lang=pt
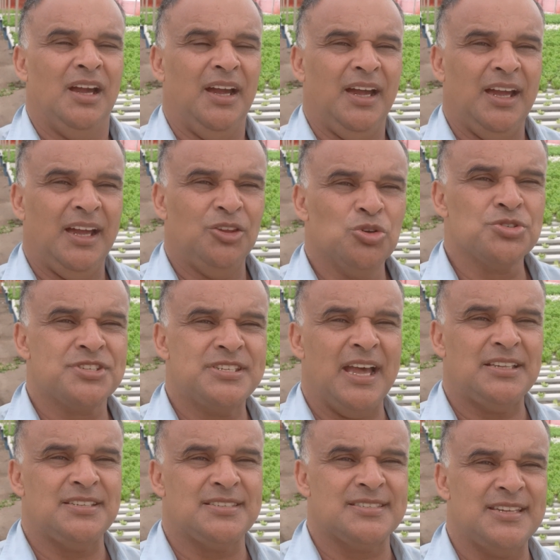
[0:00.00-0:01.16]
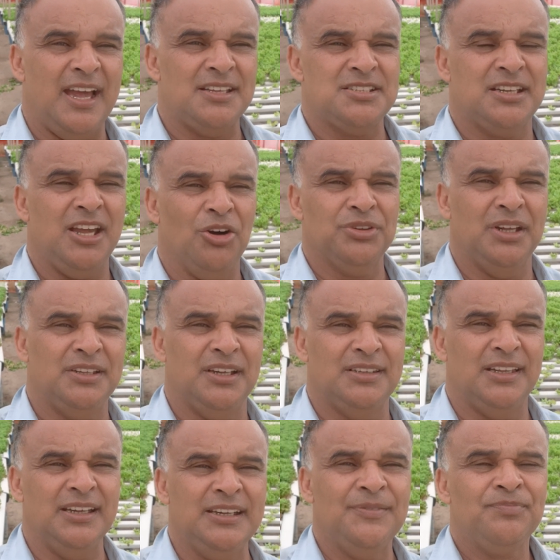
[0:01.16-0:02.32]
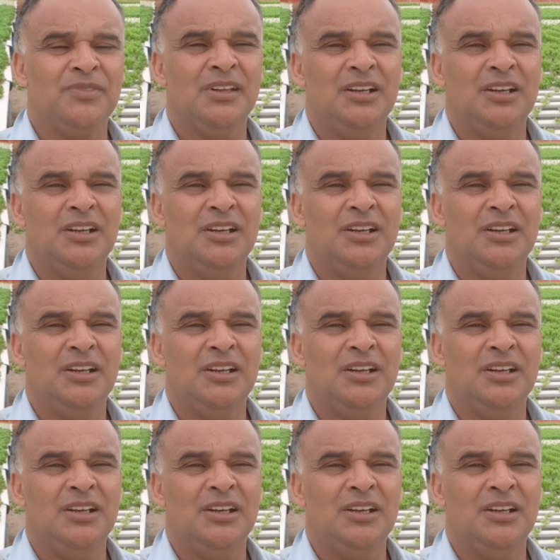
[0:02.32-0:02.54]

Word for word: é, no 77, que é o DDD